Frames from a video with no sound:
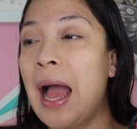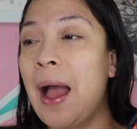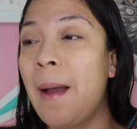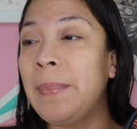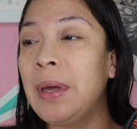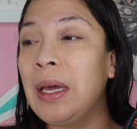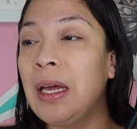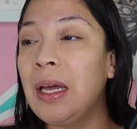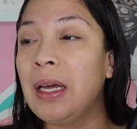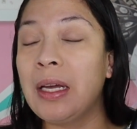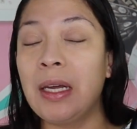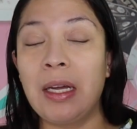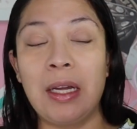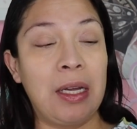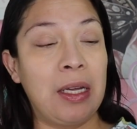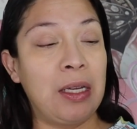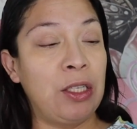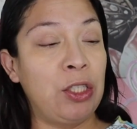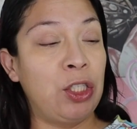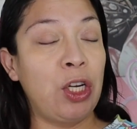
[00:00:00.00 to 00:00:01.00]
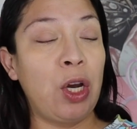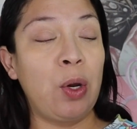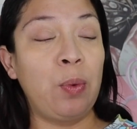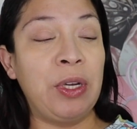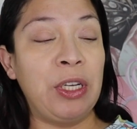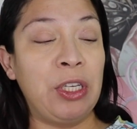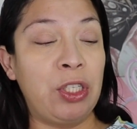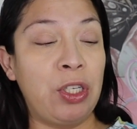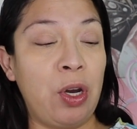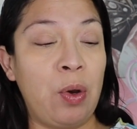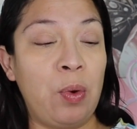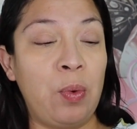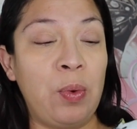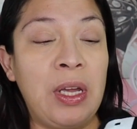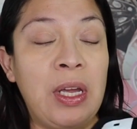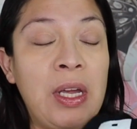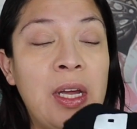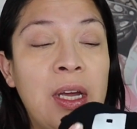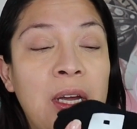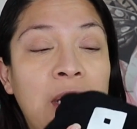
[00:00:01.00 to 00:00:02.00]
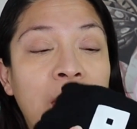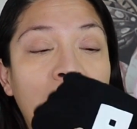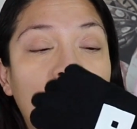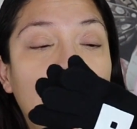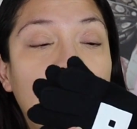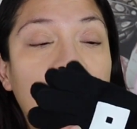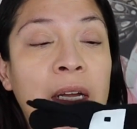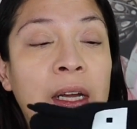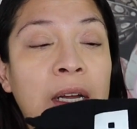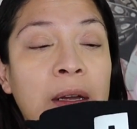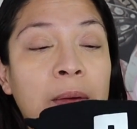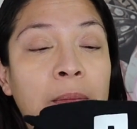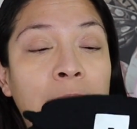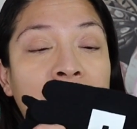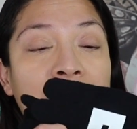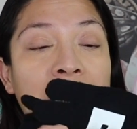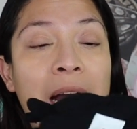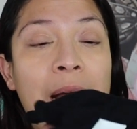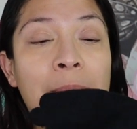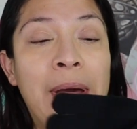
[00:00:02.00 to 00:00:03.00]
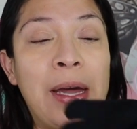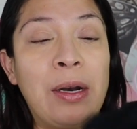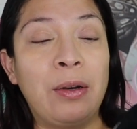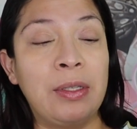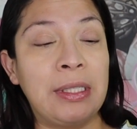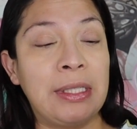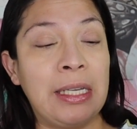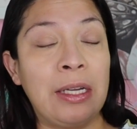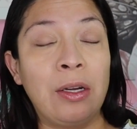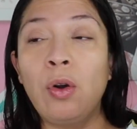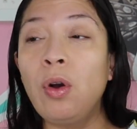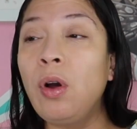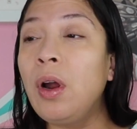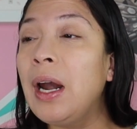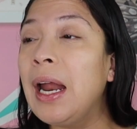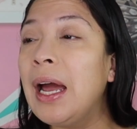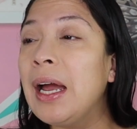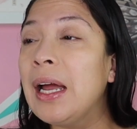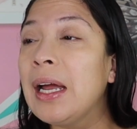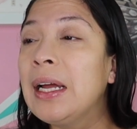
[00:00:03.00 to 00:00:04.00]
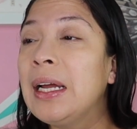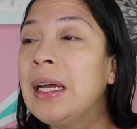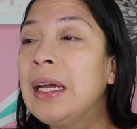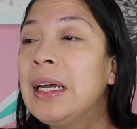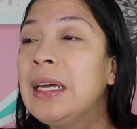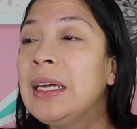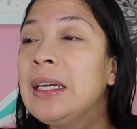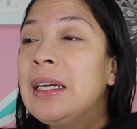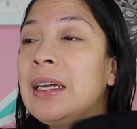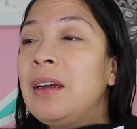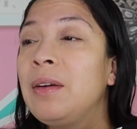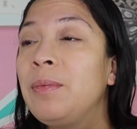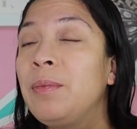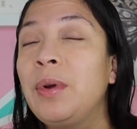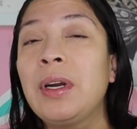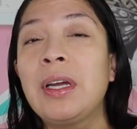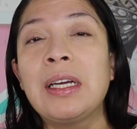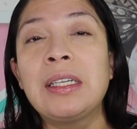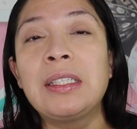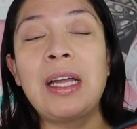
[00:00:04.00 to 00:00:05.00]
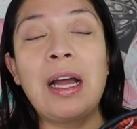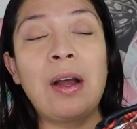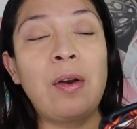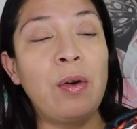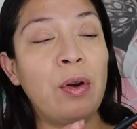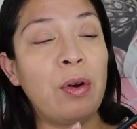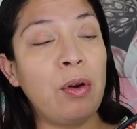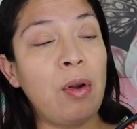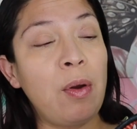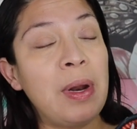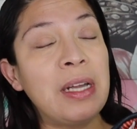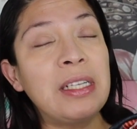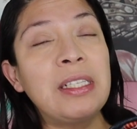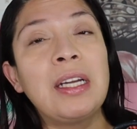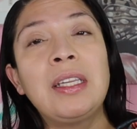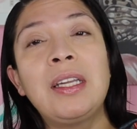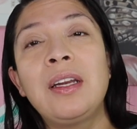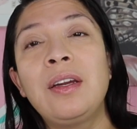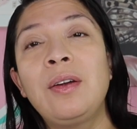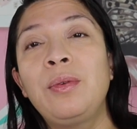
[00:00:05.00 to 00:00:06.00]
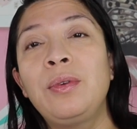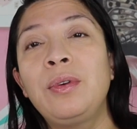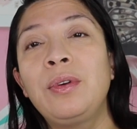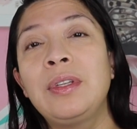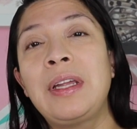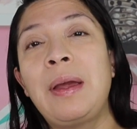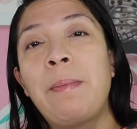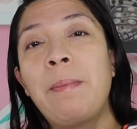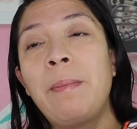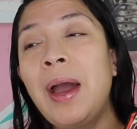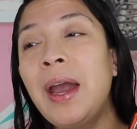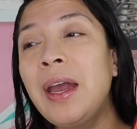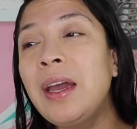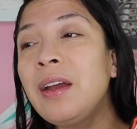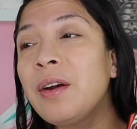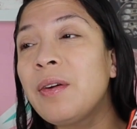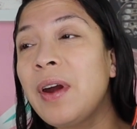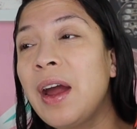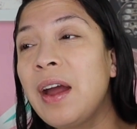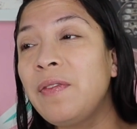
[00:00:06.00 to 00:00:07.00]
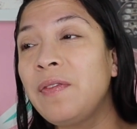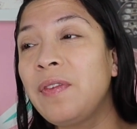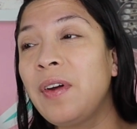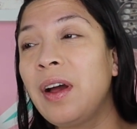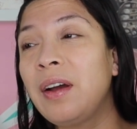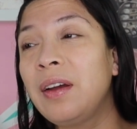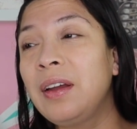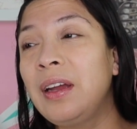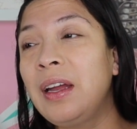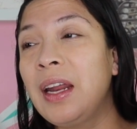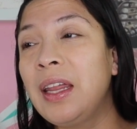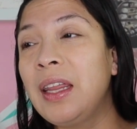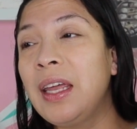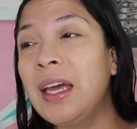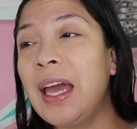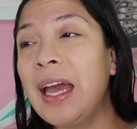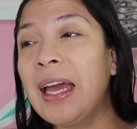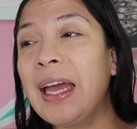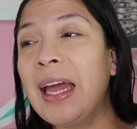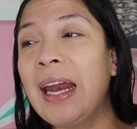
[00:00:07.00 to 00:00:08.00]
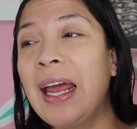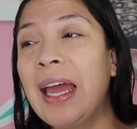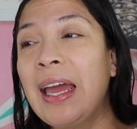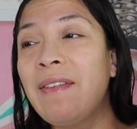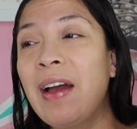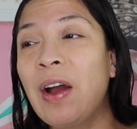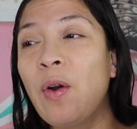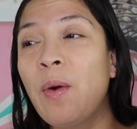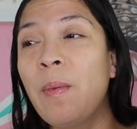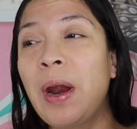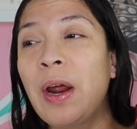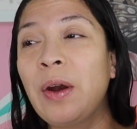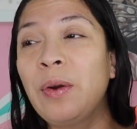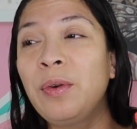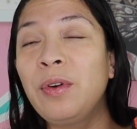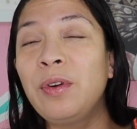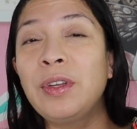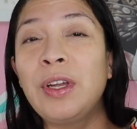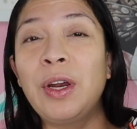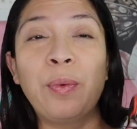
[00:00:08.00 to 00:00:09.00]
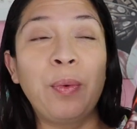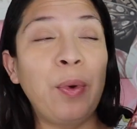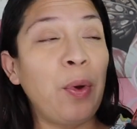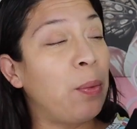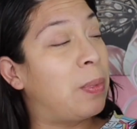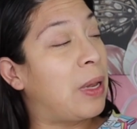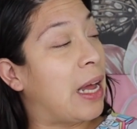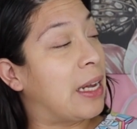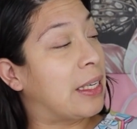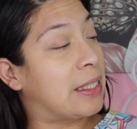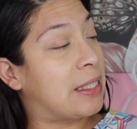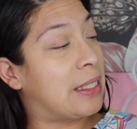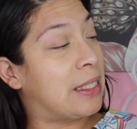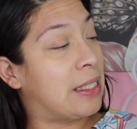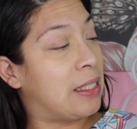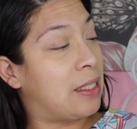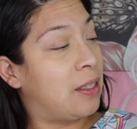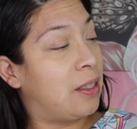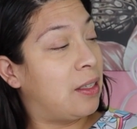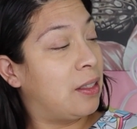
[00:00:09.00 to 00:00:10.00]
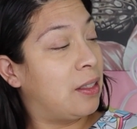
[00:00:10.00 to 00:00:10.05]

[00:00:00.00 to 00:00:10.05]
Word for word: a mi Joey Joey, mi camarón sin cola, porque está con Roblox, ya tiene uno de Minecraft y le dije que le iba a comprar uno de Roblox.